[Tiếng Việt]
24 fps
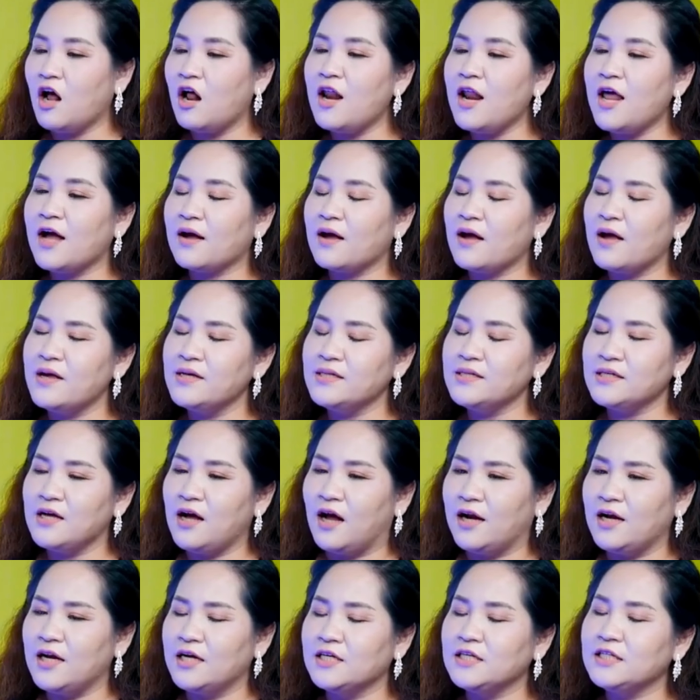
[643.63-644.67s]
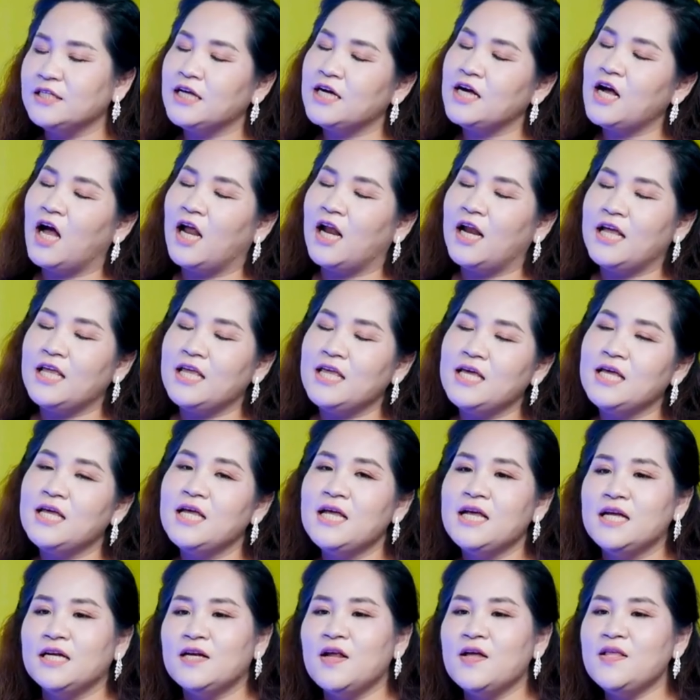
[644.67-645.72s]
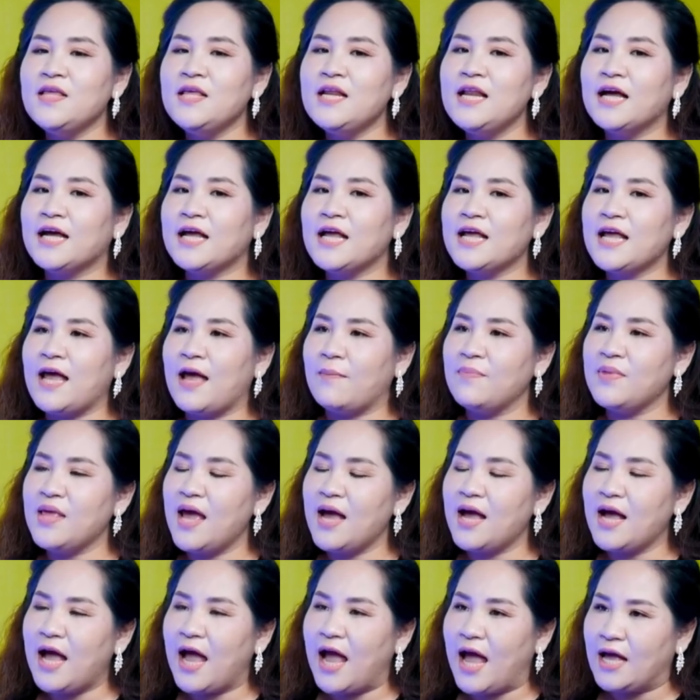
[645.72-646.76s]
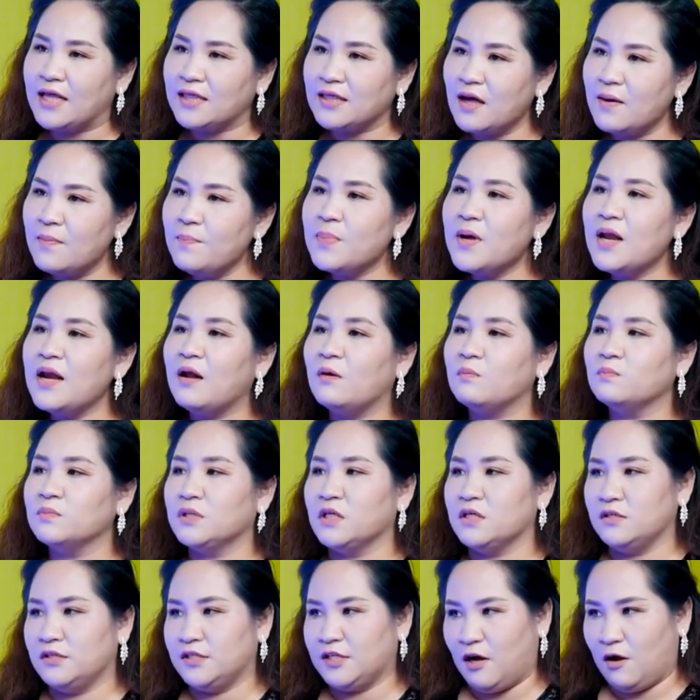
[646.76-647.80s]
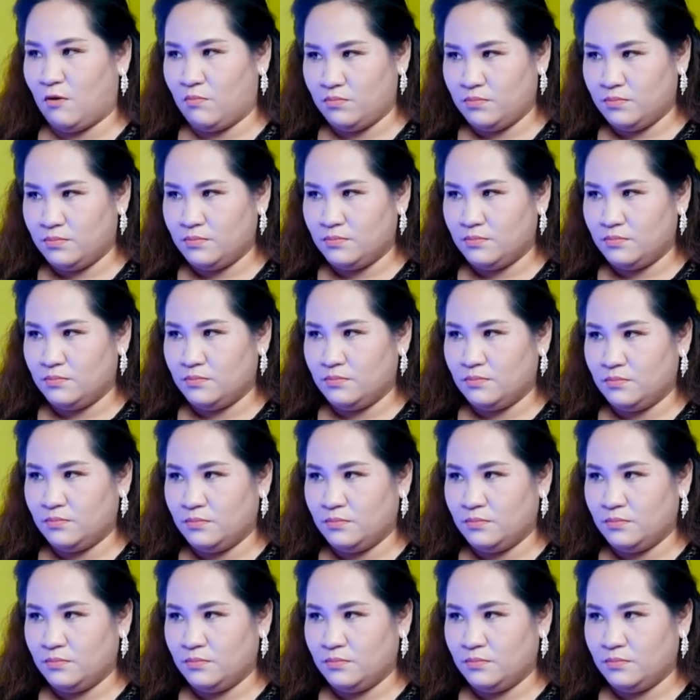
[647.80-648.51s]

Đó là cái gọi là người ta gọi là gì? Đó chính là cái cảm giác hạ thấp cái lòng tự trọng. Ừ.